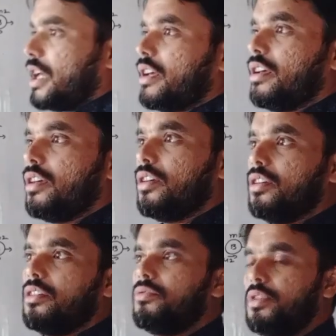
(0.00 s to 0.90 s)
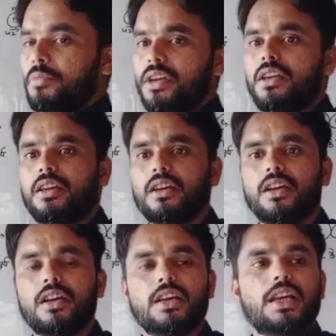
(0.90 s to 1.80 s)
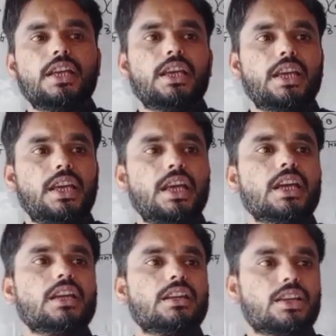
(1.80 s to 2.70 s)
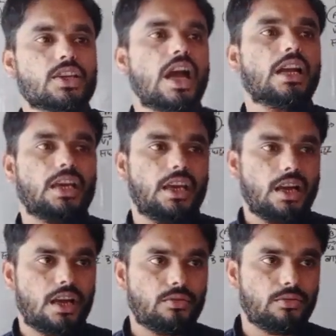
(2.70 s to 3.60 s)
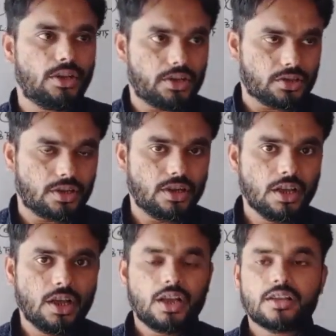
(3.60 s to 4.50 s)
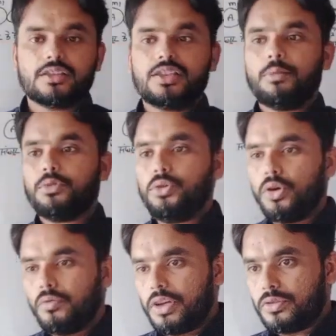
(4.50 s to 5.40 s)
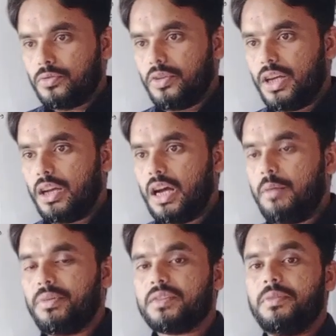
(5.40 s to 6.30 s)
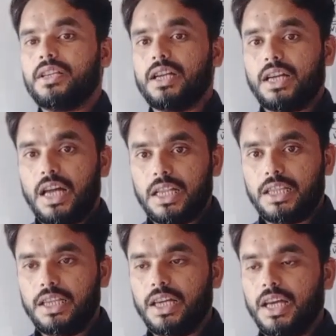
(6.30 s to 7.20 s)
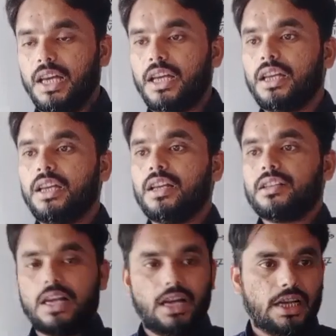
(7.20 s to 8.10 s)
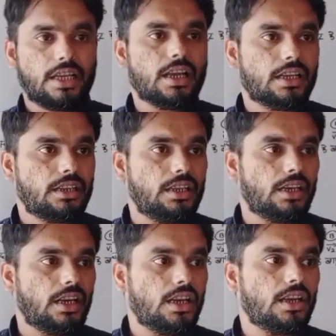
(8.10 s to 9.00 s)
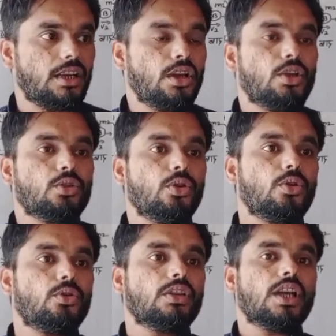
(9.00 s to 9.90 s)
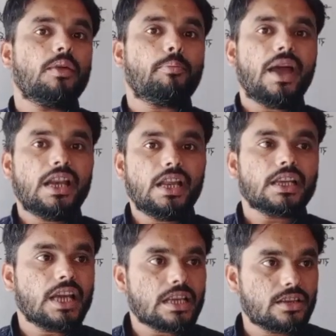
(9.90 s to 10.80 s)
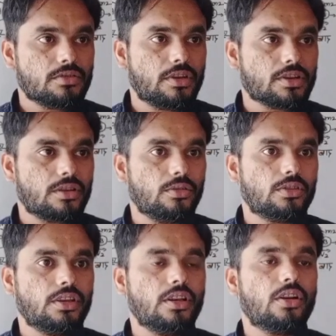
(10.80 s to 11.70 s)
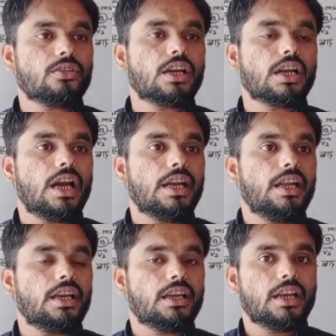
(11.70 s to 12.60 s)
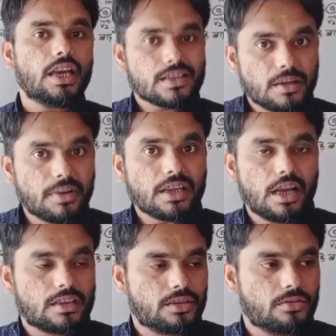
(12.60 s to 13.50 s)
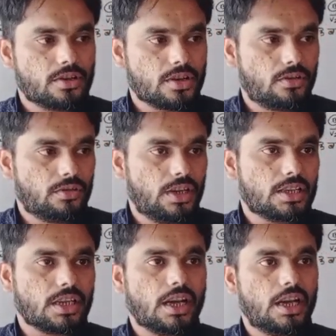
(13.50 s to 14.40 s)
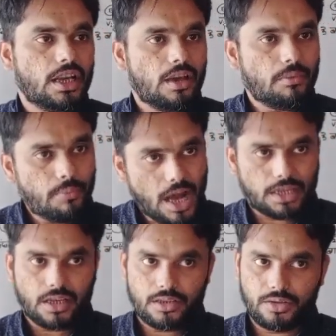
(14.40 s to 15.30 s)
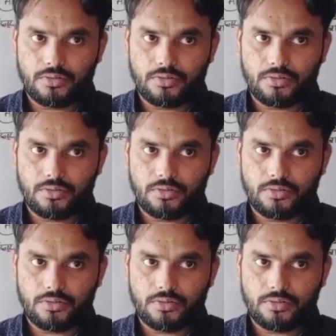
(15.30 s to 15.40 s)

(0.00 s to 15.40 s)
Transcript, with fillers: एक विमी यानी एक दिशा के अनुदिश जब दो वस्तुएं आपस में टकराती हैं संघट करती हैं तो उनके पहले क्या सिचुएशन होती है और टकराने के समय क्या सिचुएशन होती है टकराने के बाद क्या